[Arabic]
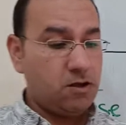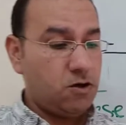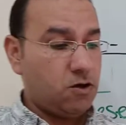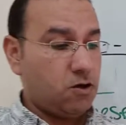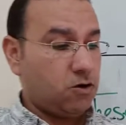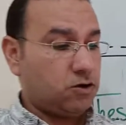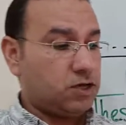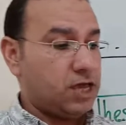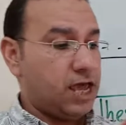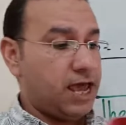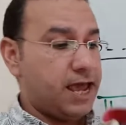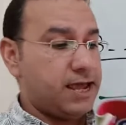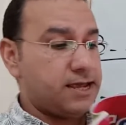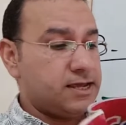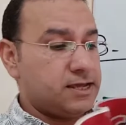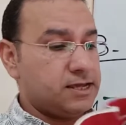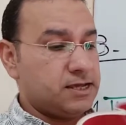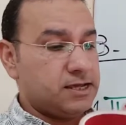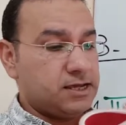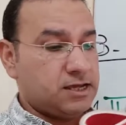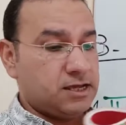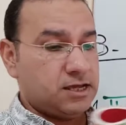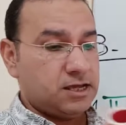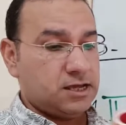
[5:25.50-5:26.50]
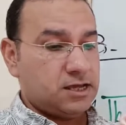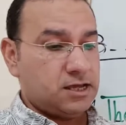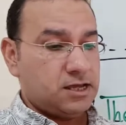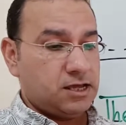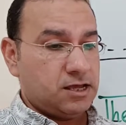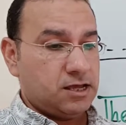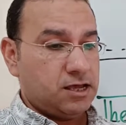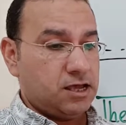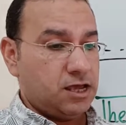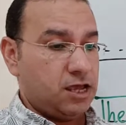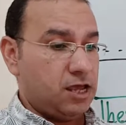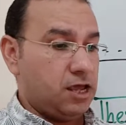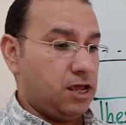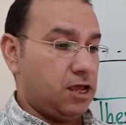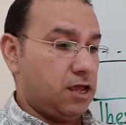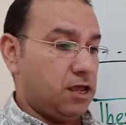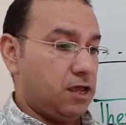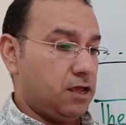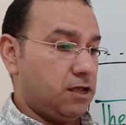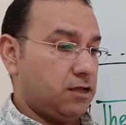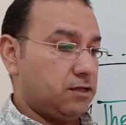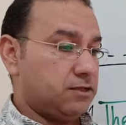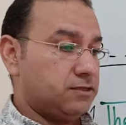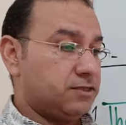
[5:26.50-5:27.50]
اوكي
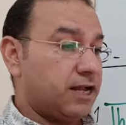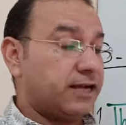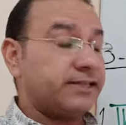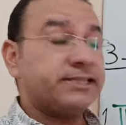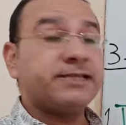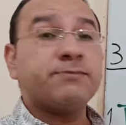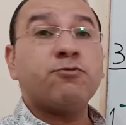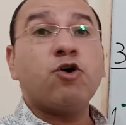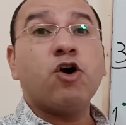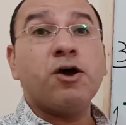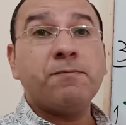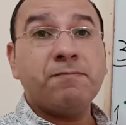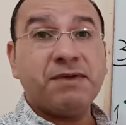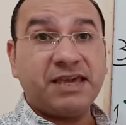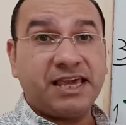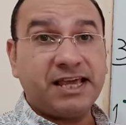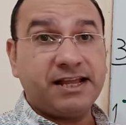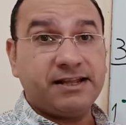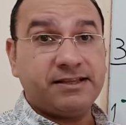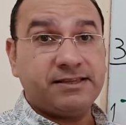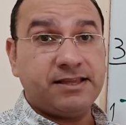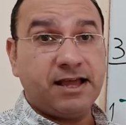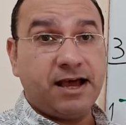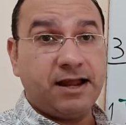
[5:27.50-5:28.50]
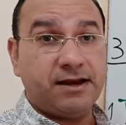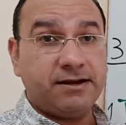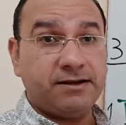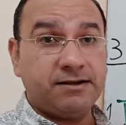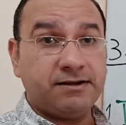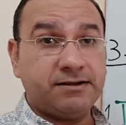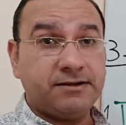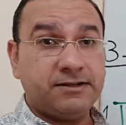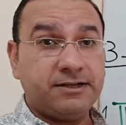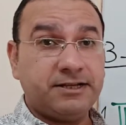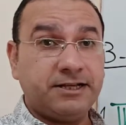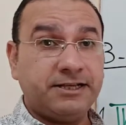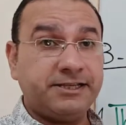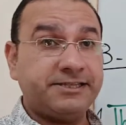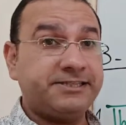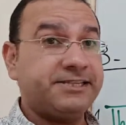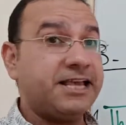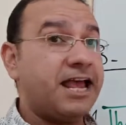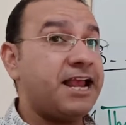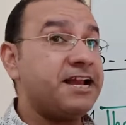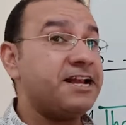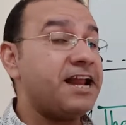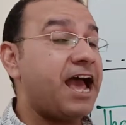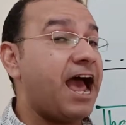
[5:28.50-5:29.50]
درس مهم جدا
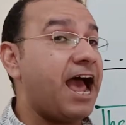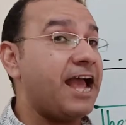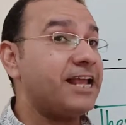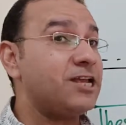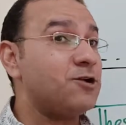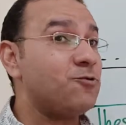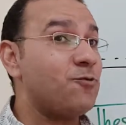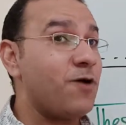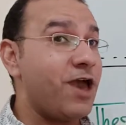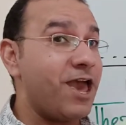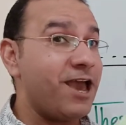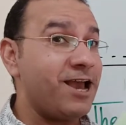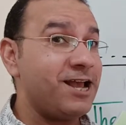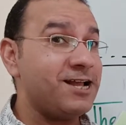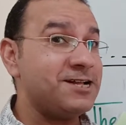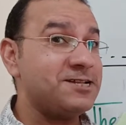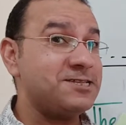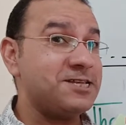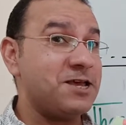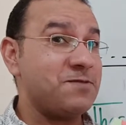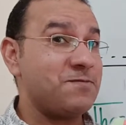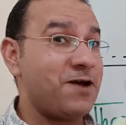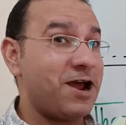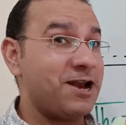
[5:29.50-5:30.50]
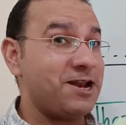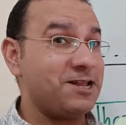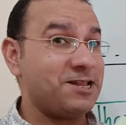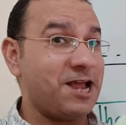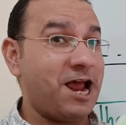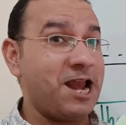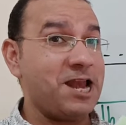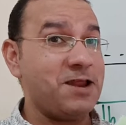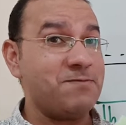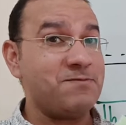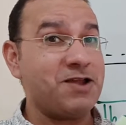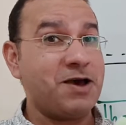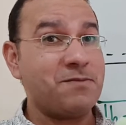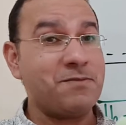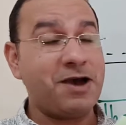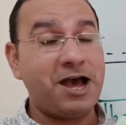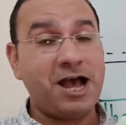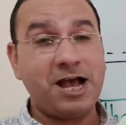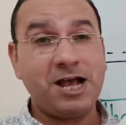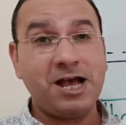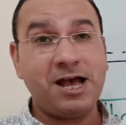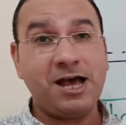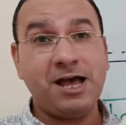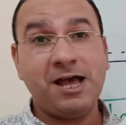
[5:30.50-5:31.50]
ازاي نحيي واحد زي ما احنا اتعلمنا
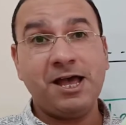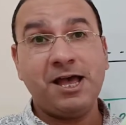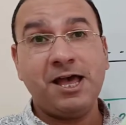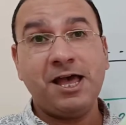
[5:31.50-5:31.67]
مع